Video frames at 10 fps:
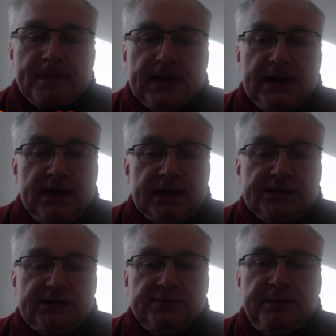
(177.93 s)

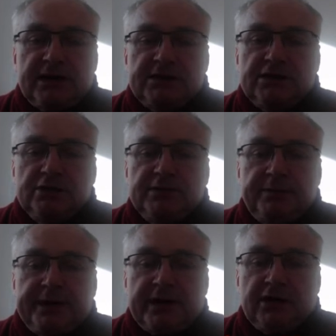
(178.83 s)
Aleksy bardzo lubi
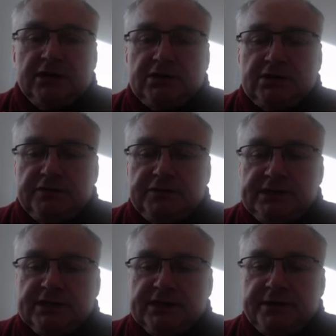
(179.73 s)
parę gońców i
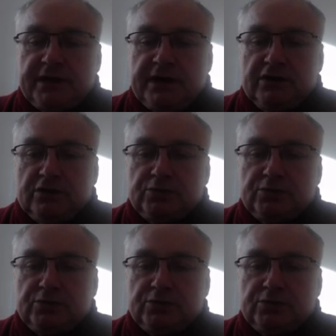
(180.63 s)
zabiera ją